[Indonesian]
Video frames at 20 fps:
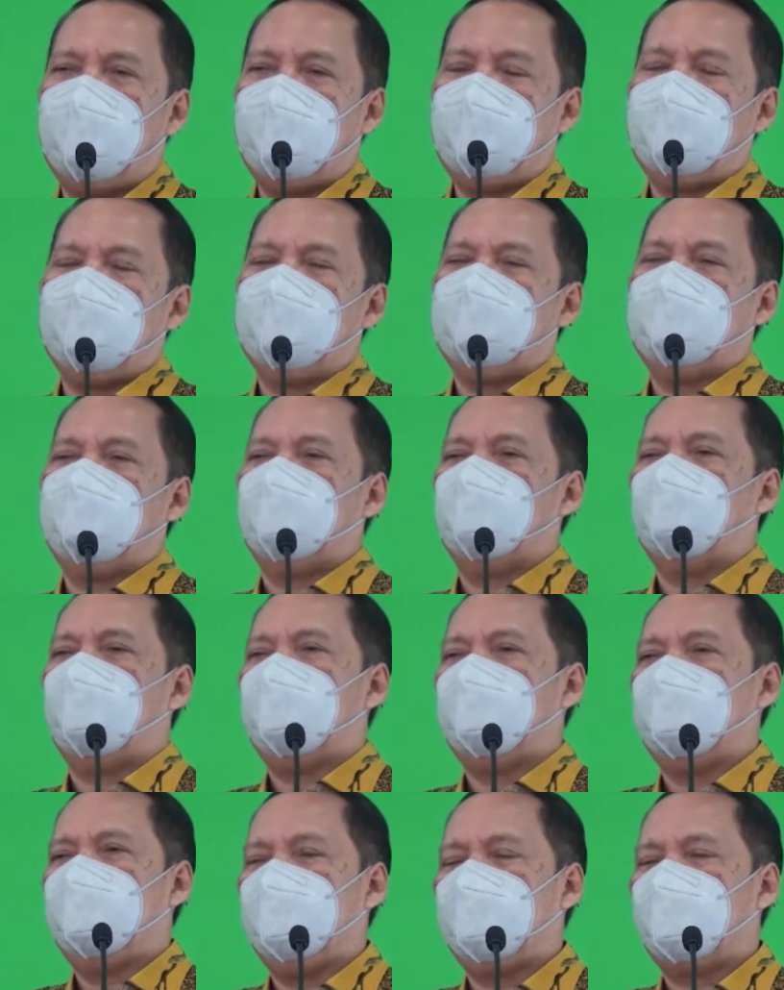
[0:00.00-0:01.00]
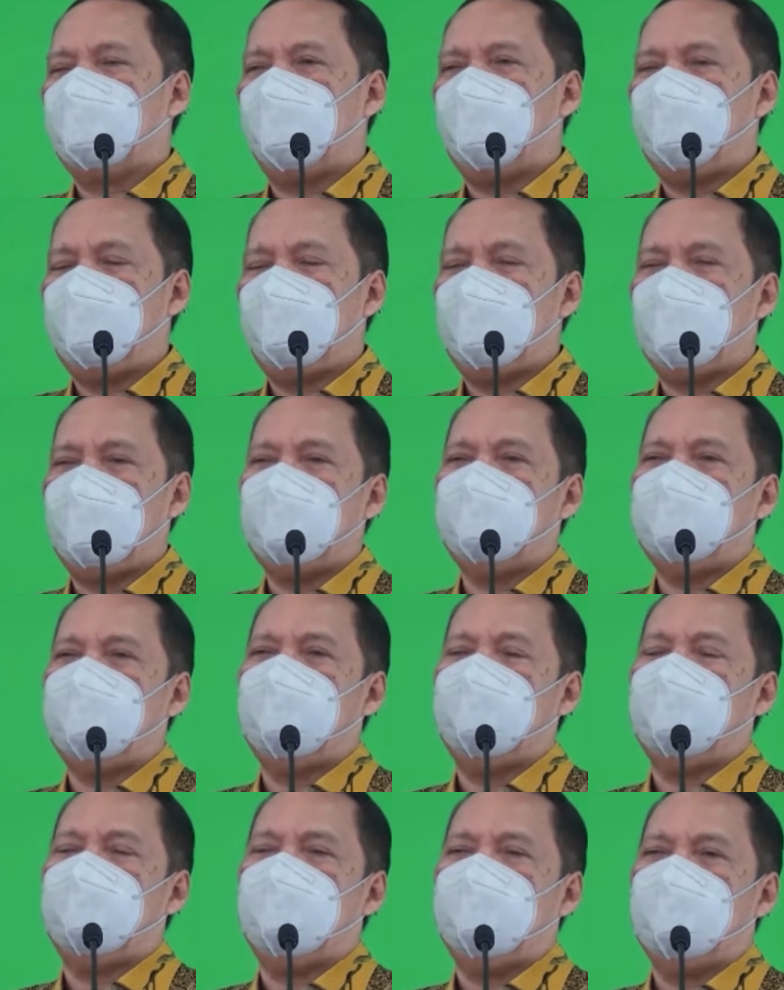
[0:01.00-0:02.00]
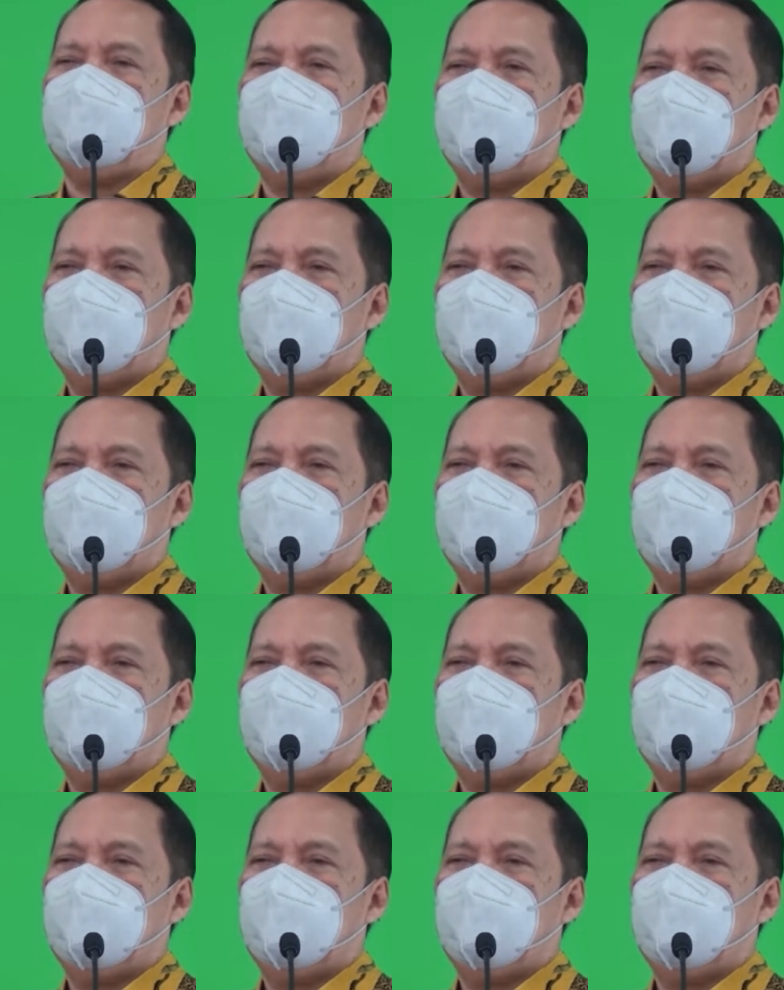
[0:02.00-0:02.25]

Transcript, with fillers: hal situasi COVID-19 ini,